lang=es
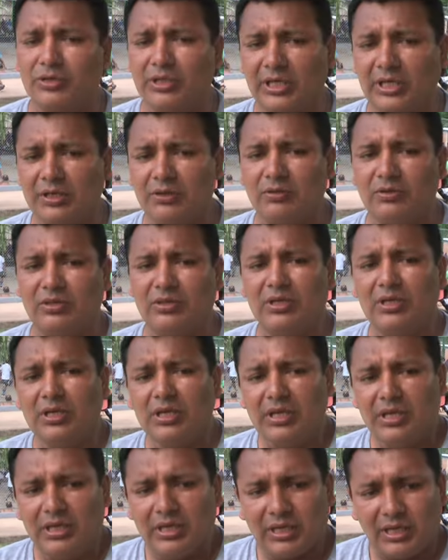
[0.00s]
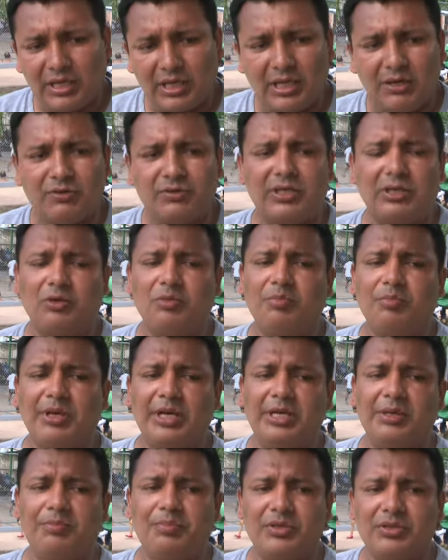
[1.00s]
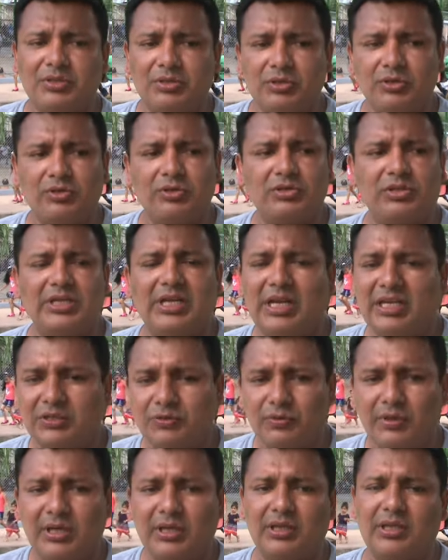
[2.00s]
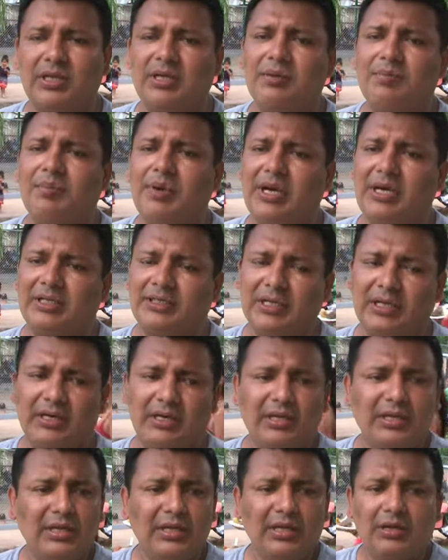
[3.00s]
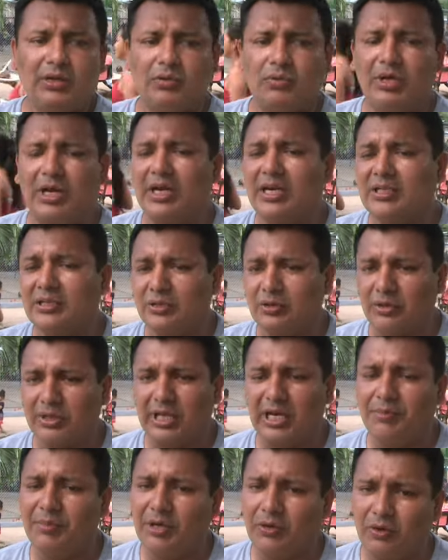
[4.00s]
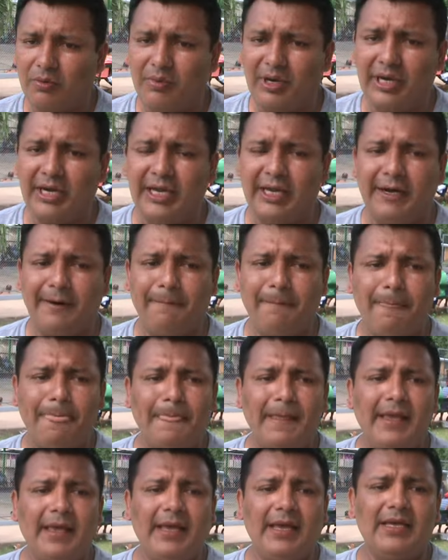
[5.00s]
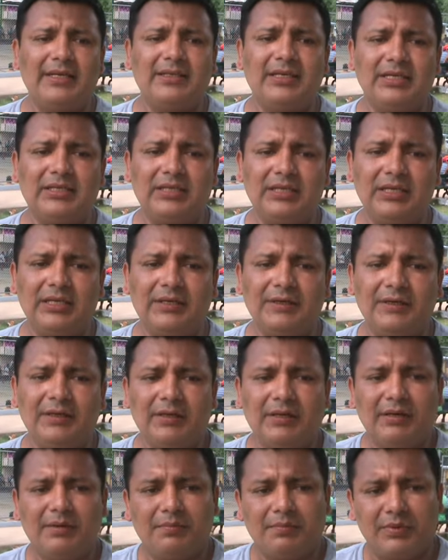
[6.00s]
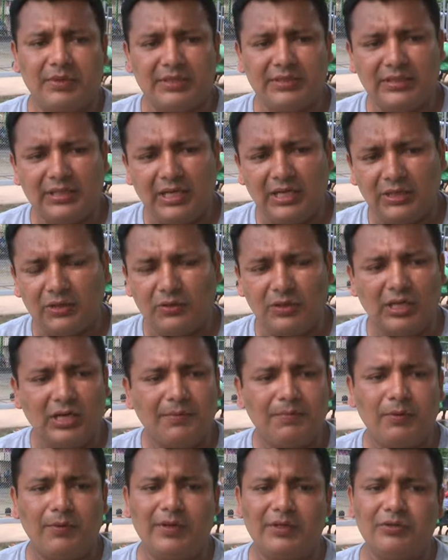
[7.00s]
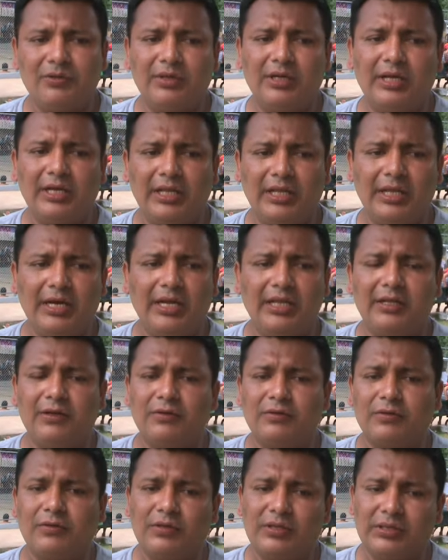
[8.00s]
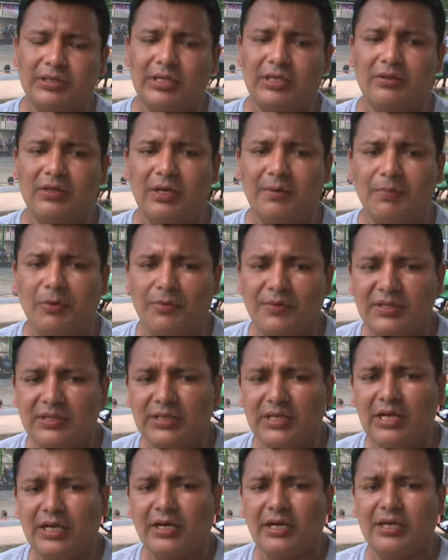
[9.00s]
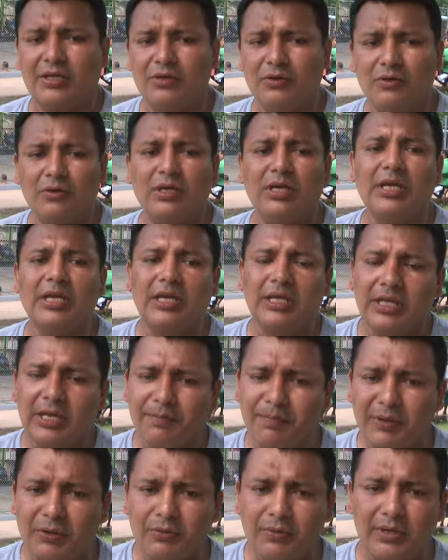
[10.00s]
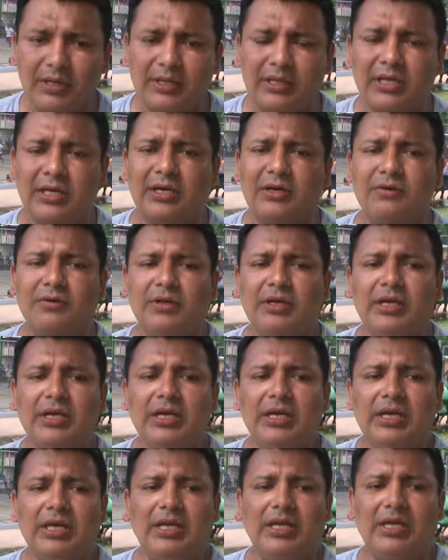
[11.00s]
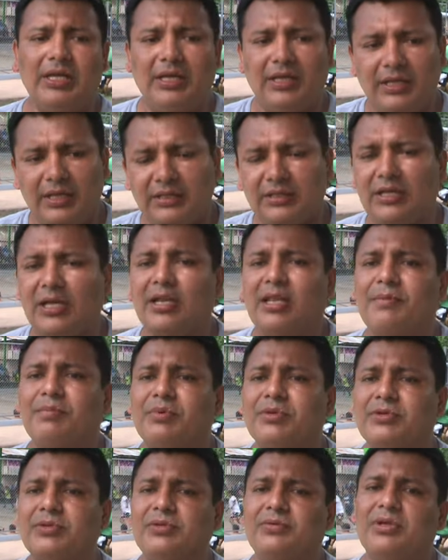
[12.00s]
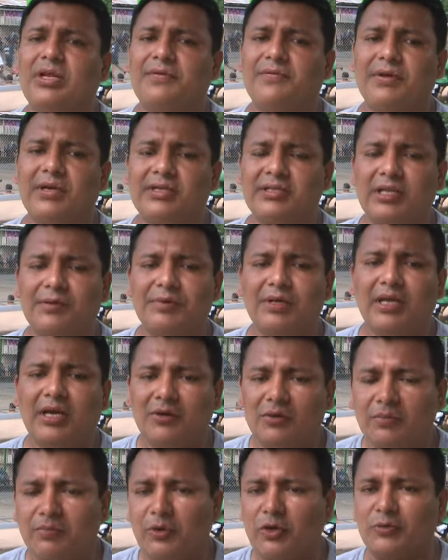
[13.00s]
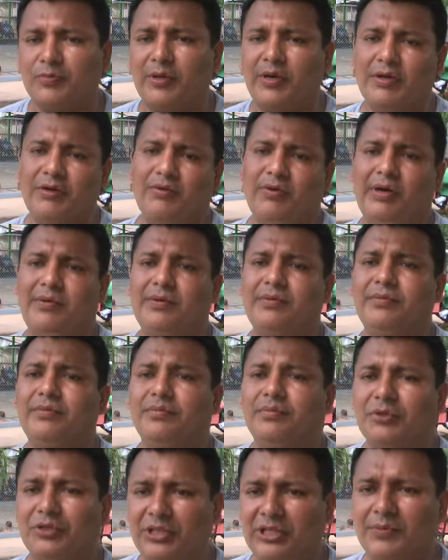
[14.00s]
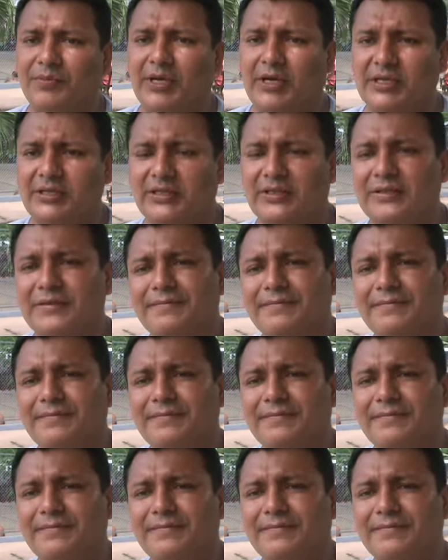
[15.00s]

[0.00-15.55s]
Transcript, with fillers: ellos, que nos acompañe, pues, Dios y la suerte para hacer una gestión de la mejor manera. Es así, pues, a toda la población en general de nuestro distrito, la provincia y la región y del Perú entero, eh, desearle pues una feliz Navidad y un próspero año. Muchísimas gracias.